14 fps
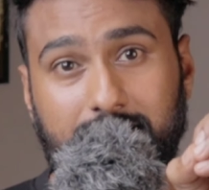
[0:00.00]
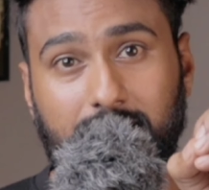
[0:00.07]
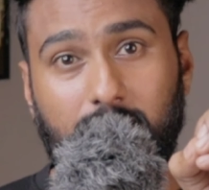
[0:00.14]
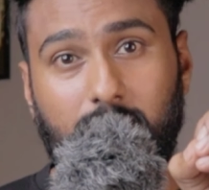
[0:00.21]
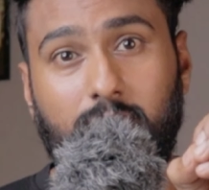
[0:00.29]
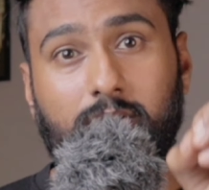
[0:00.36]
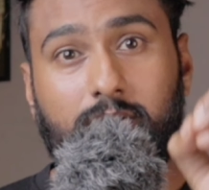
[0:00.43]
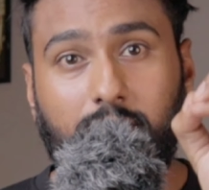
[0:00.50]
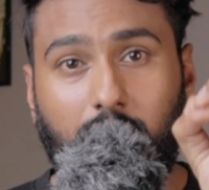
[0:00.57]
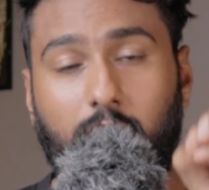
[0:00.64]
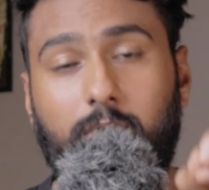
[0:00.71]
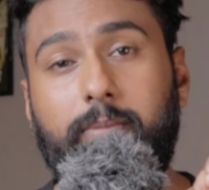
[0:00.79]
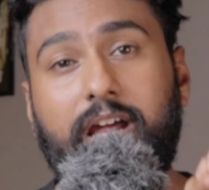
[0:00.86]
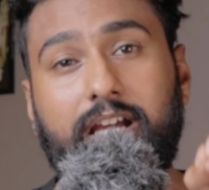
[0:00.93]
ज़ीरो
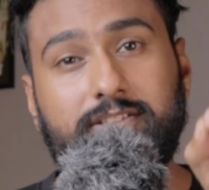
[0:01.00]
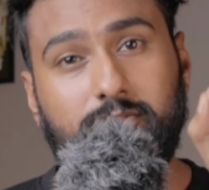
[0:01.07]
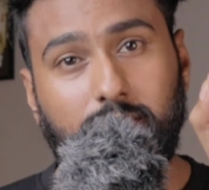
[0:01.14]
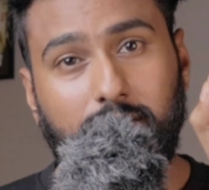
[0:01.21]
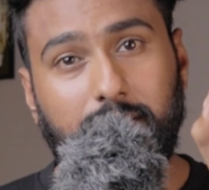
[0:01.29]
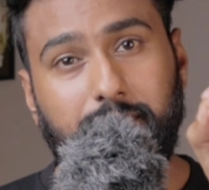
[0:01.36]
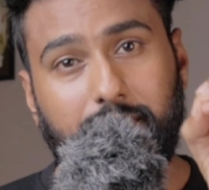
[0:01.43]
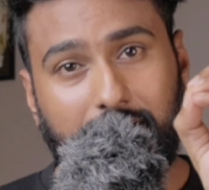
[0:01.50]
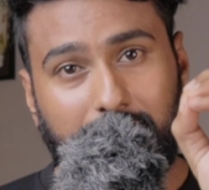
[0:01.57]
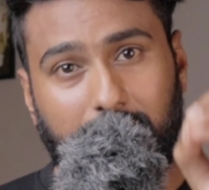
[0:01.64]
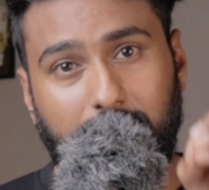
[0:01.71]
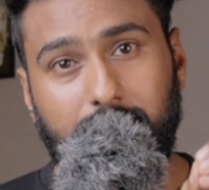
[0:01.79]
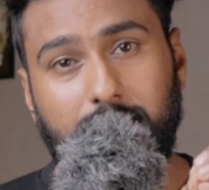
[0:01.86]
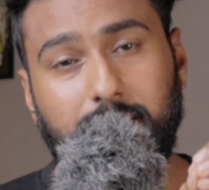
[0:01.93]
ड्रॉबैक्स टू
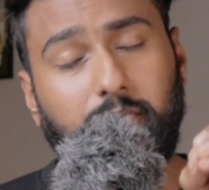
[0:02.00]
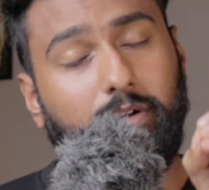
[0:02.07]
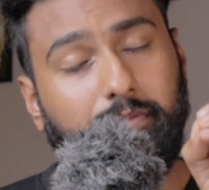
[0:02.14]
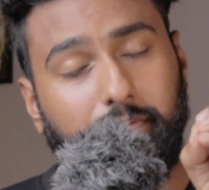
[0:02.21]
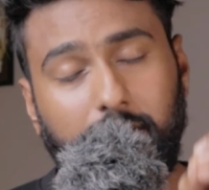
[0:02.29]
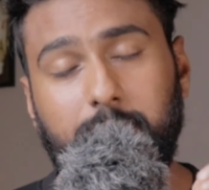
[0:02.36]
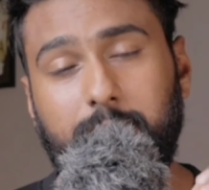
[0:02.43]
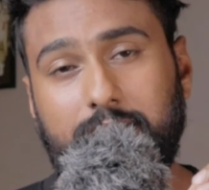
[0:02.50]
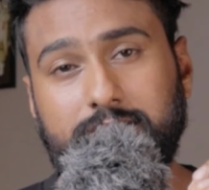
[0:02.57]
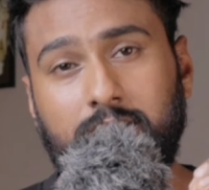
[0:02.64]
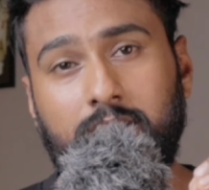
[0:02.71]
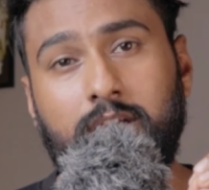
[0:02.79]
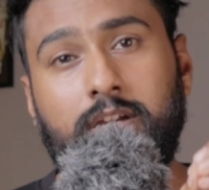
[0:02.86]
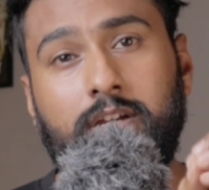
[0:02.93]
लिफ्टिंग हैवी फॉर
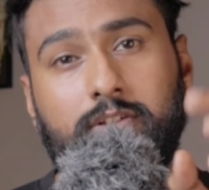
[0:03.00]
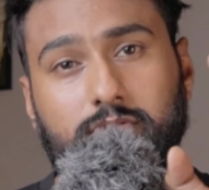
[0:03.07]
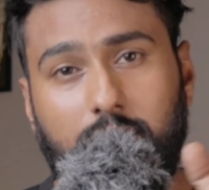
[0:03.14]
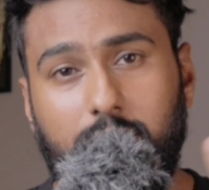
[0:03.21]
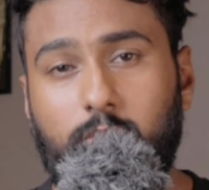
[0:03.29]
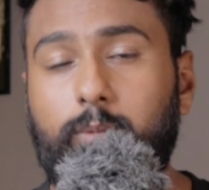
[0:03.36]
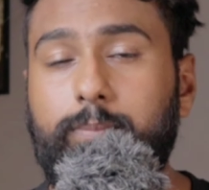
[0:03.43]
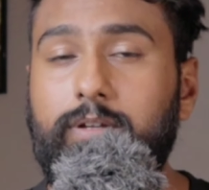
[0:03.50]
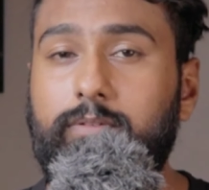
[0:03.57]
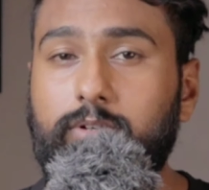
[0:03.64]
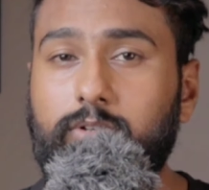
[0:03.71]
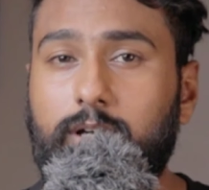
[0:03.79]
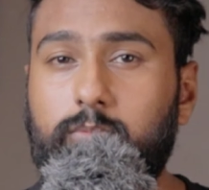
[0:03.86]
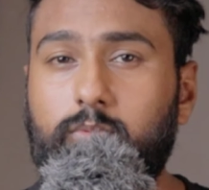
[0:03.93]
फीमेल्स सो आई होप
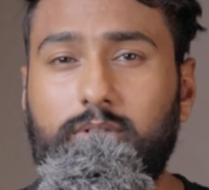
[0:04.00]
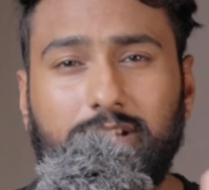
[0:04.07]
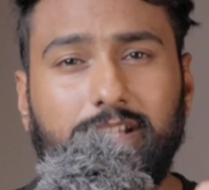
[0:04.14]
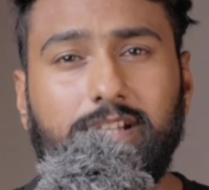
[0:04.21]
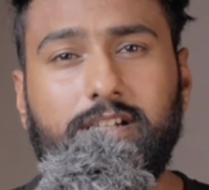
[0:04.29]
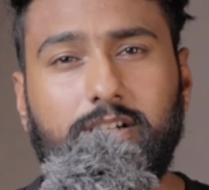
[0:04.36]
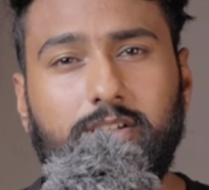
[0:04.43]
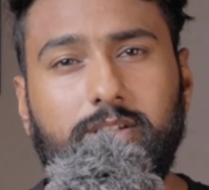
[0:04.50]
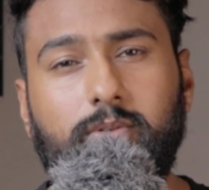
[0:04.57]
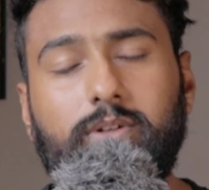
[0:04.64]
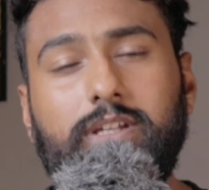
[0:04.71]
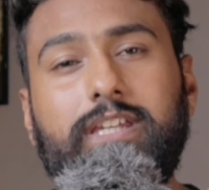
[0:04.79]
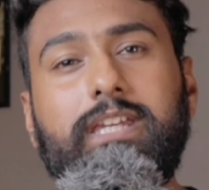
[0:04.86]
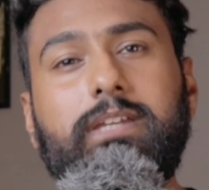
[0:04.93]
ये वीडियो आपको क्लियर कर
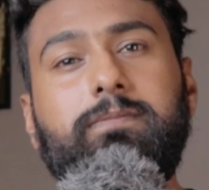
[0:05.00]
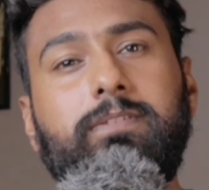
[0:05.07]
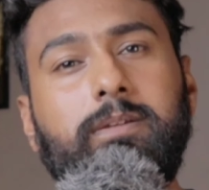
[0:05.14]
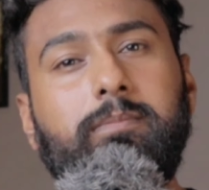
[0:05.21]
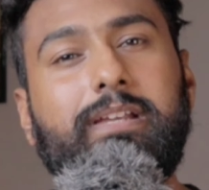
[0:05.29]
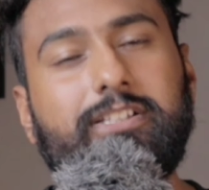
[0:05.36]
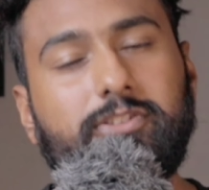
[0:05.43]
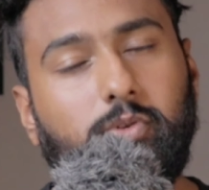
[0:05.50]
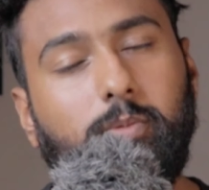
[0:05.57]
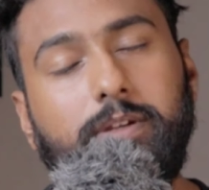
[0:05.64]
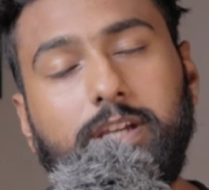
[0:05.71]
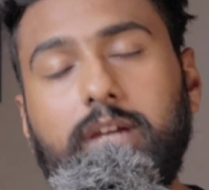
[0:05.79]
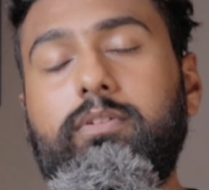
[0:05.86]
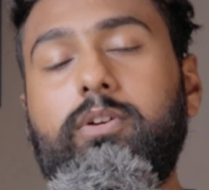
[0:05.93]
दी होगी कि फीमेल्स
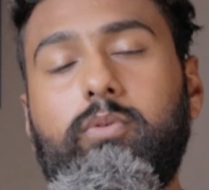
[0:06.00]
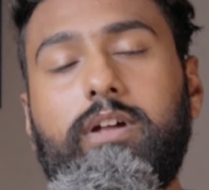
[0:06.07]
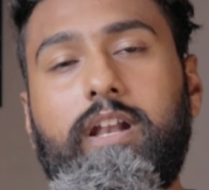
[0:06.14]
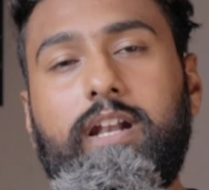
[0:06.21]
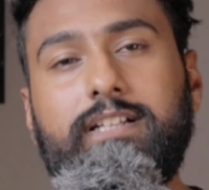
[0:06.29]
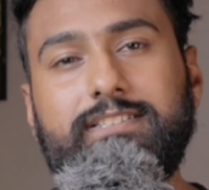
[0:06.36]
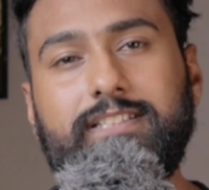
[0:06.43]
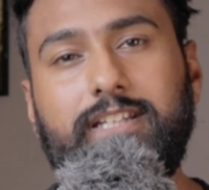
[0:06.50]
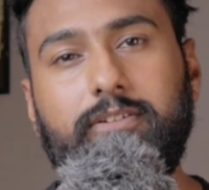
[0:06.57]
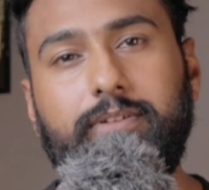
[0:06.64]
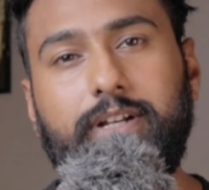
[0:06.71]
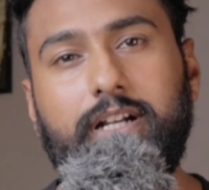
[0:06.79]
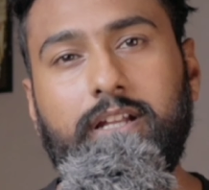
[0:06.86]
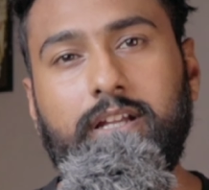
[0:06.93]
को भी हैवी उठाना
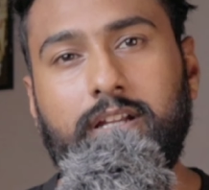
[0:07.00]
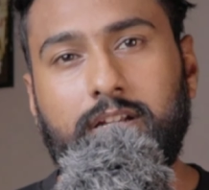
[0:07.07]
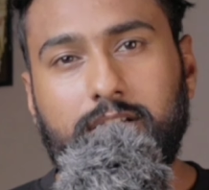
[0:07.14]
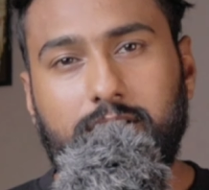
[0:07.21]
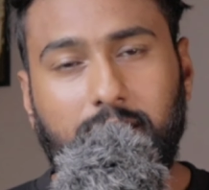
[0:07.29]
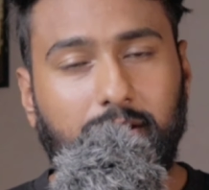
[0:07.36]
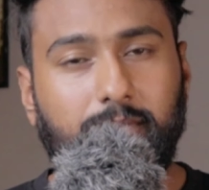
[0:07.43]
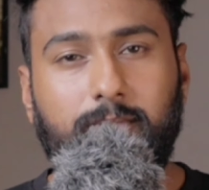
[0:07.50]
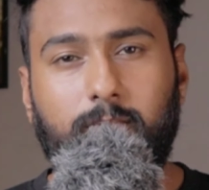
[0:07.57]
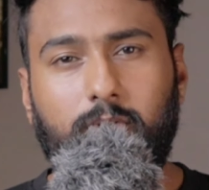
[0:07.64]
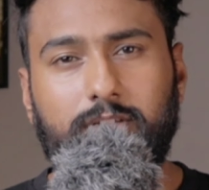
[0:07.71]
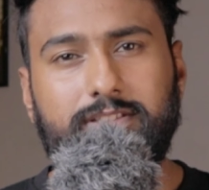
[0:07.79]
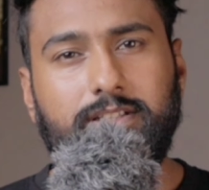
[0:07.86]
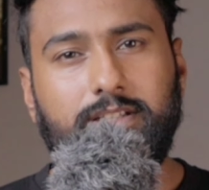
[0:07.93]
चाहिए वेट थैंक यू
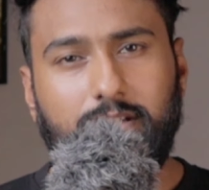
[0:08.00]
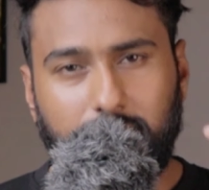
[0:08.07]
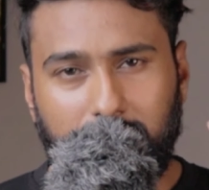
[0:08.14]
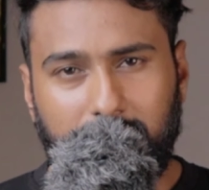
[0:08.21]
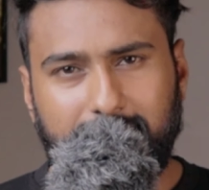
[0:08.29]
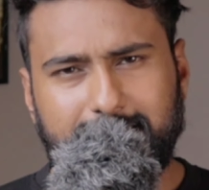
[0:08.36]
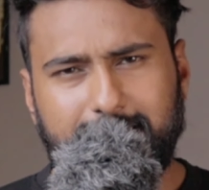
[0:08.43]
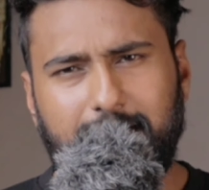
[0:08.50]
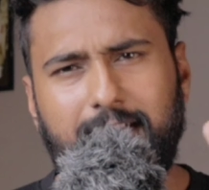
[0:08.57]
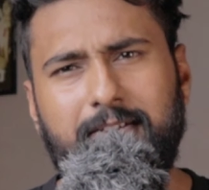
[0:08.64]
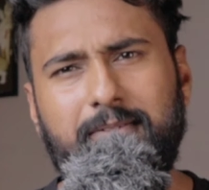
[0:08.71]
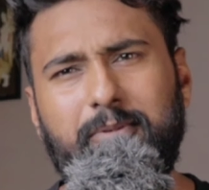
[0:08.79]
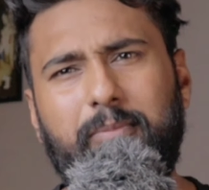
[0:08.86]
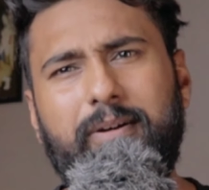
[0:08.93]
फॉर वॉचिंग हैव अ नाइस
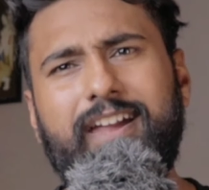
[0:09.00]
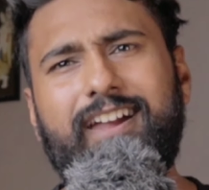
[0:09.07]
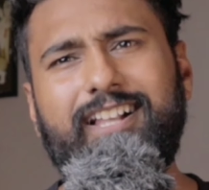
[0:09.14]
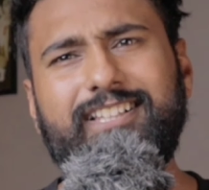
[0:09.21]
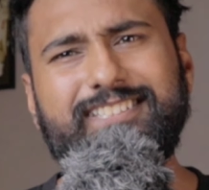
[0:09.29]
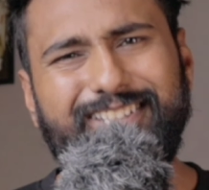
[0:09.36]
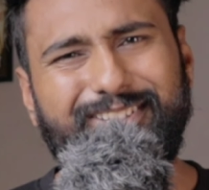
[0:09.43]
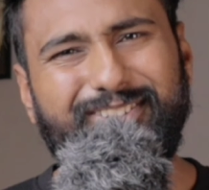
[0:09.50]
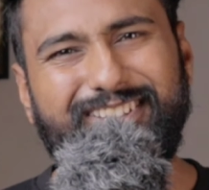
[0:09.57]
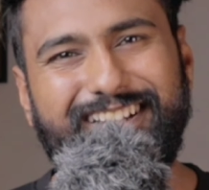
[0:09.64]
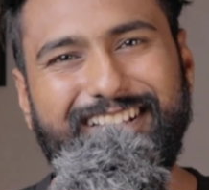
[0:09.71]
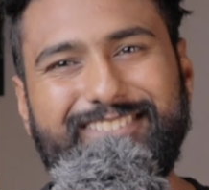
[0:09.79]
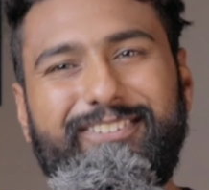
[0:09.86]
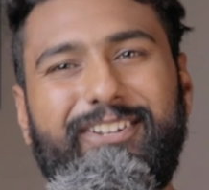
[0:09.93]
डे बाय आई सी यू
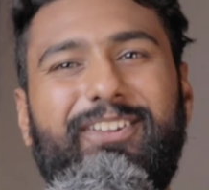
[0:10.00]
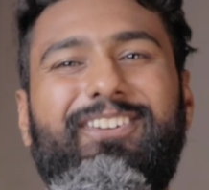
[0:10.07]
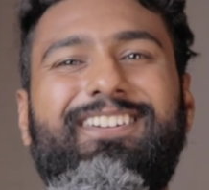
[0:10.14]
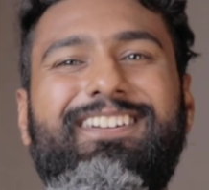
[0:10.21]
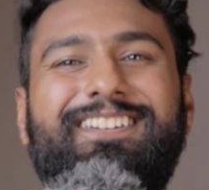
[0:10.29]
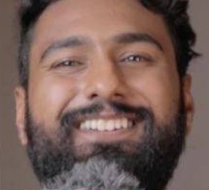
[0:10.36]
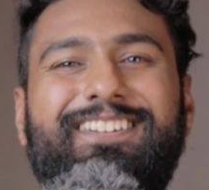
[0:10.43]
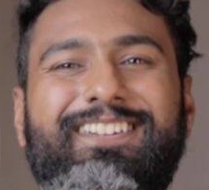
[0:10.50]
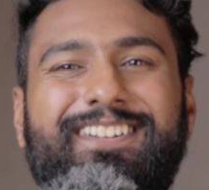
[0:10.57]
इन द नेक्स्ट वीडियो